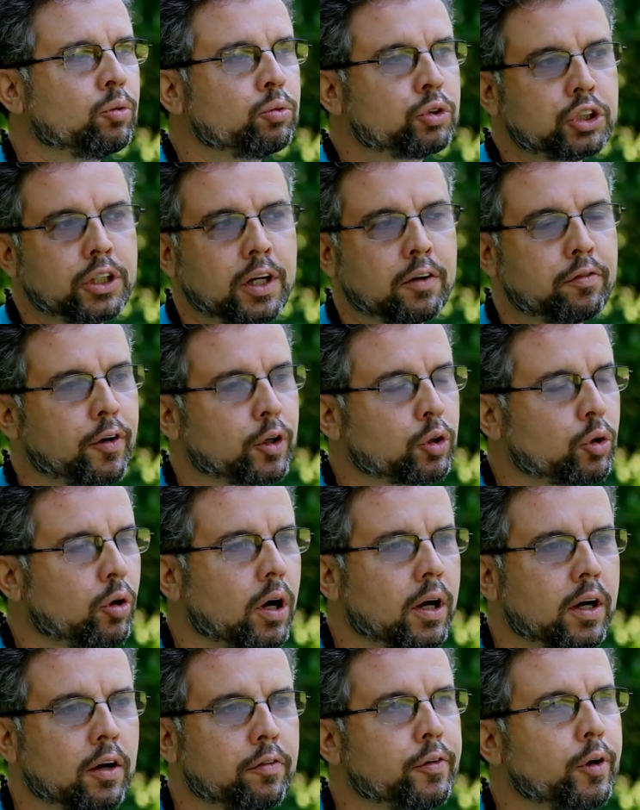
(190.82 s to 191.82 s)
não tinha
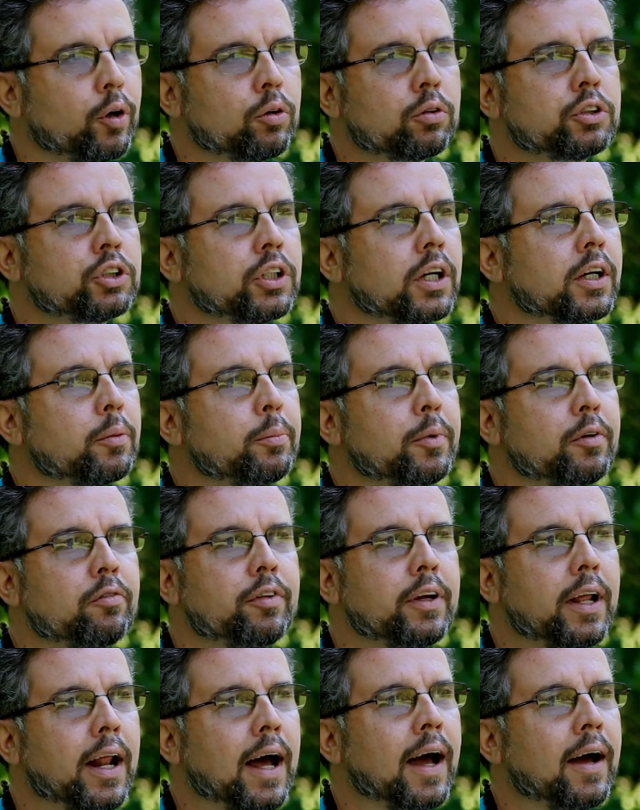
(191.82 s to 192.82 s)
fotógrafo e eu que tinha que me
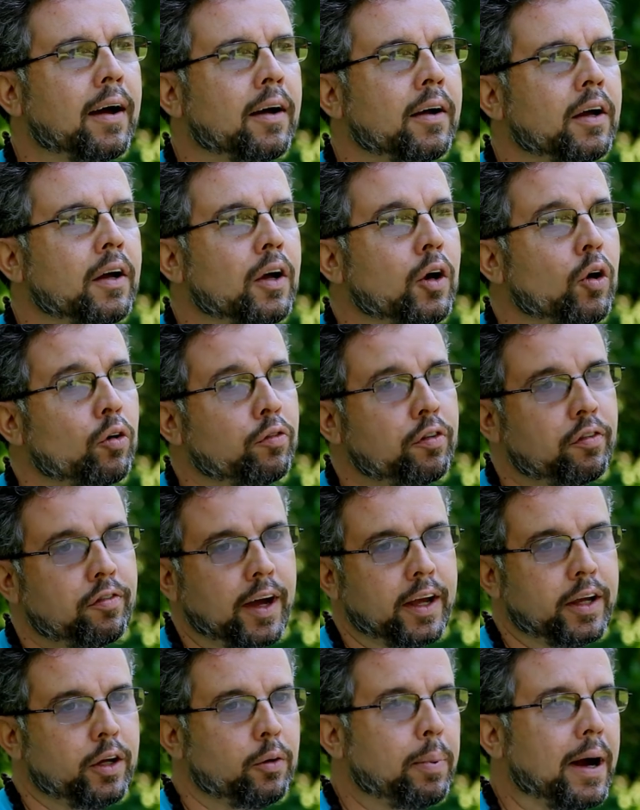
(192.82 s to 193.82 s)
virar. O
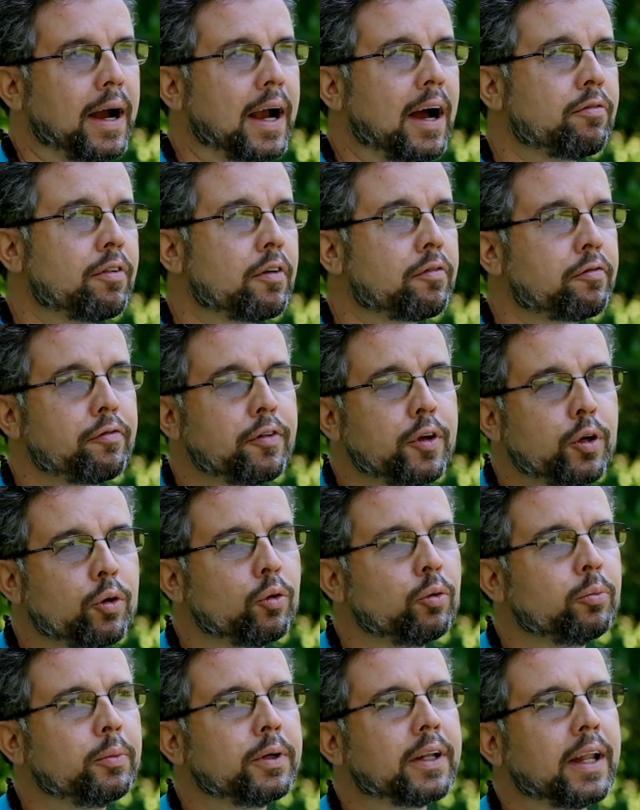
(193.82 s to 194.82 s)
Viva Rio pagava
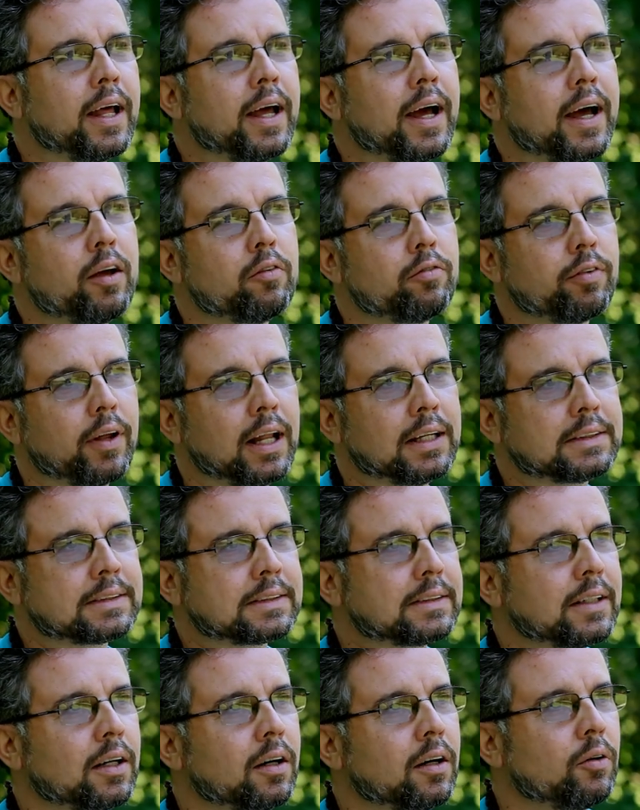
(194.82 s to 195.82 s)
filme, né,
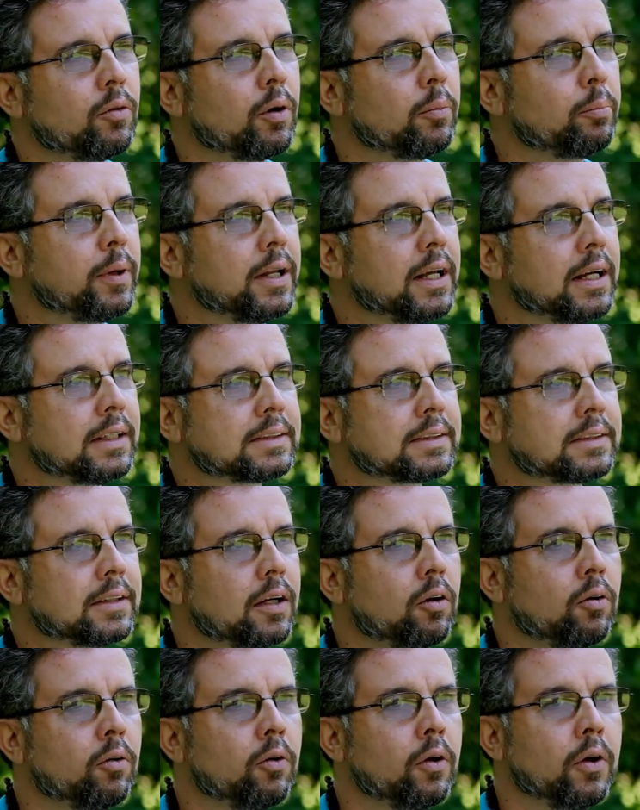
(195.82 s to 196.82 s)
revelação,
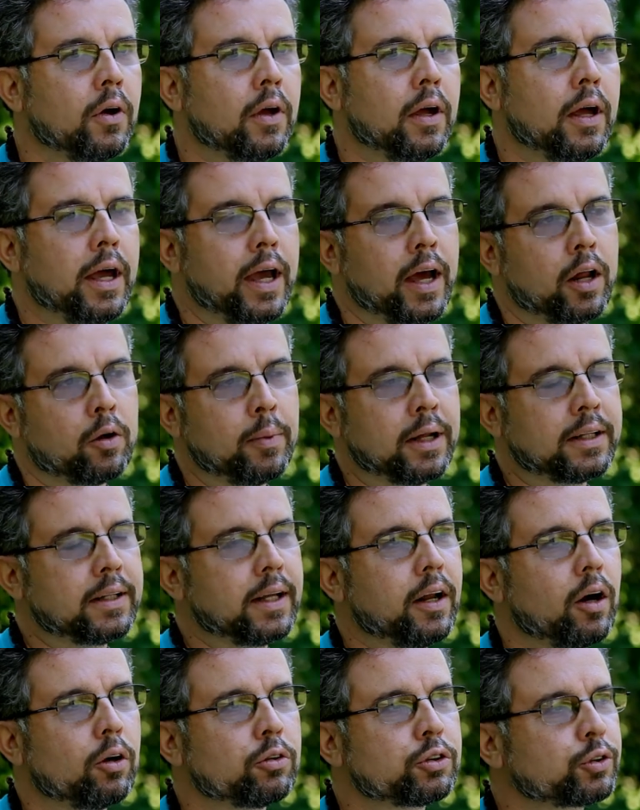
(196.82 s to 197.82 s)
ampliação, era um
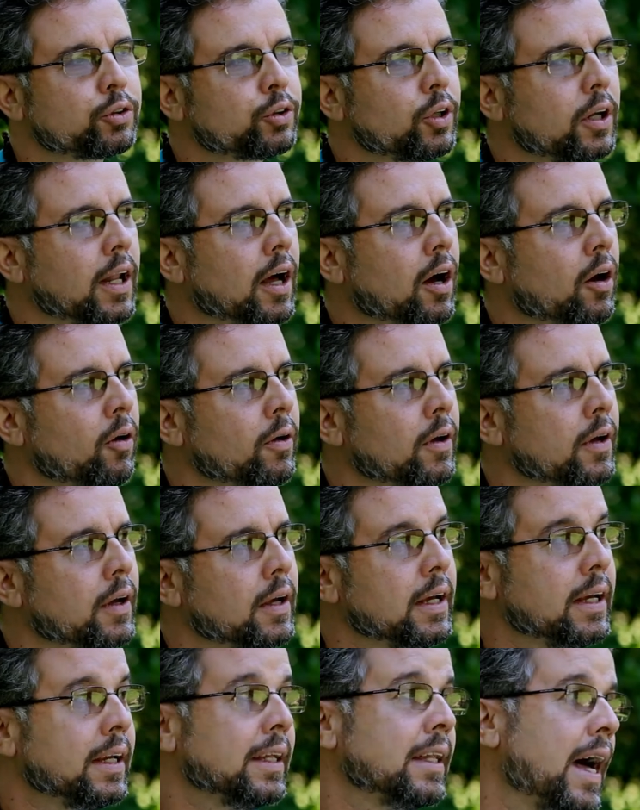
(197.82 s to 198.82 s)
material institucional
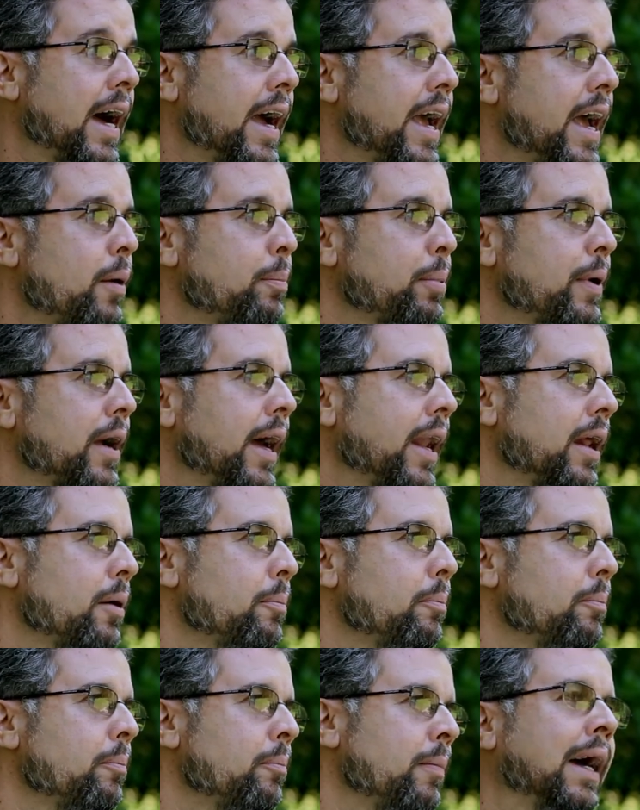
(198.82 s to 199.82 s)
e na época
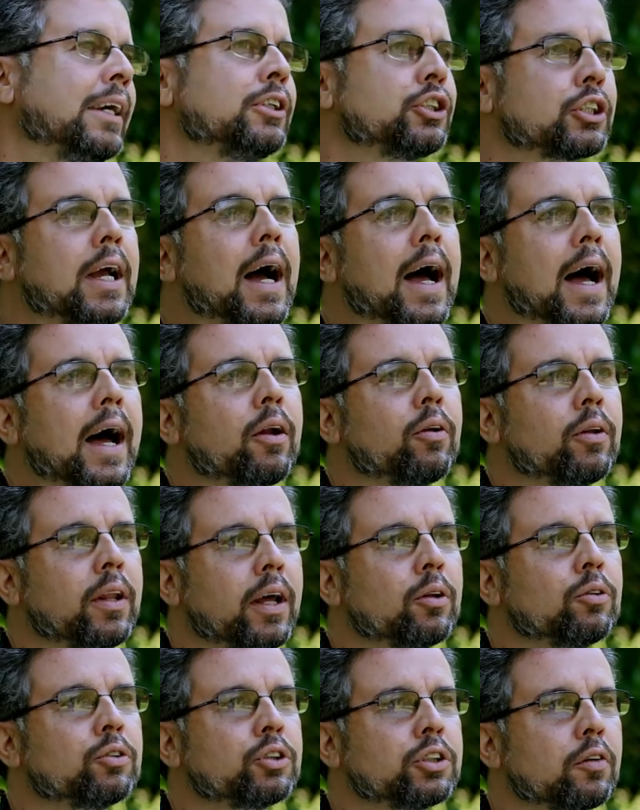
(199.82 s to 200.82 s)
era mais caro,
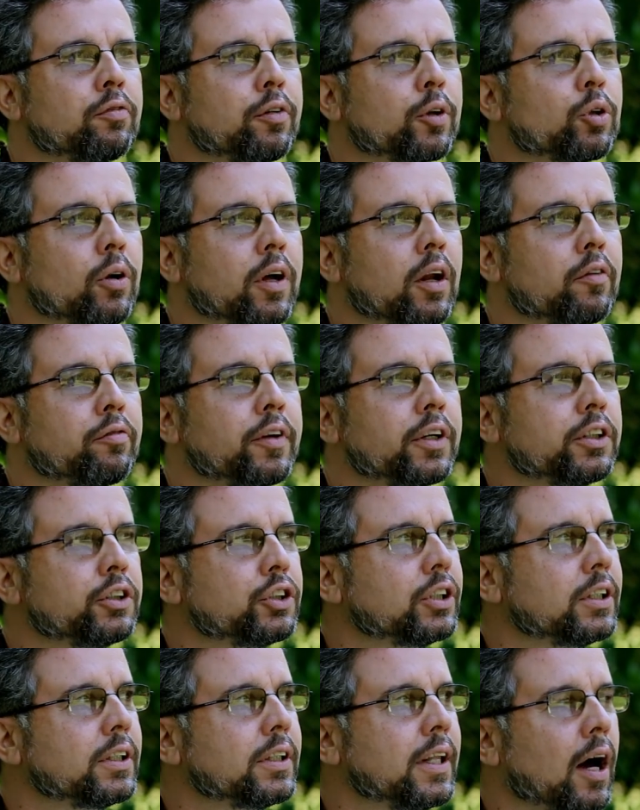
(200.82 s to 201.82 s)
né, não tinha fotografia
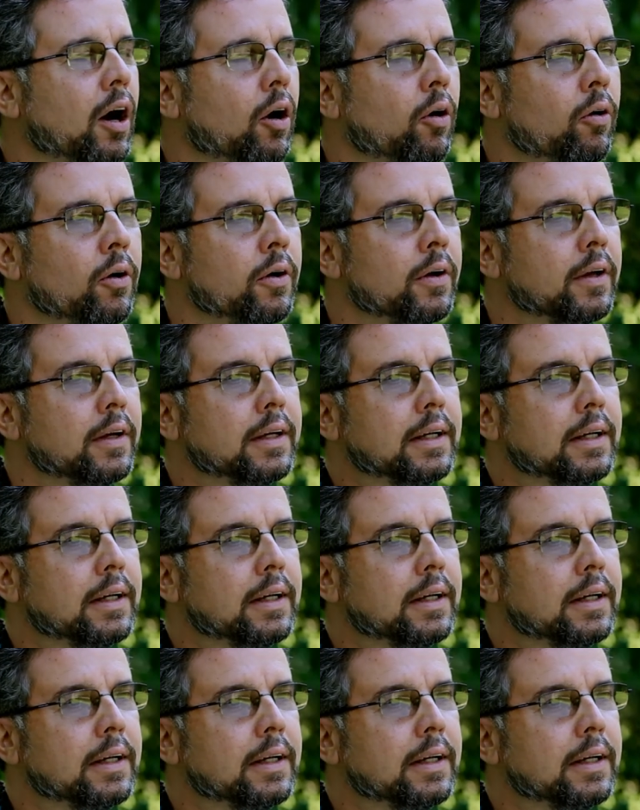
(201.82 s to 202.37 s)
digital.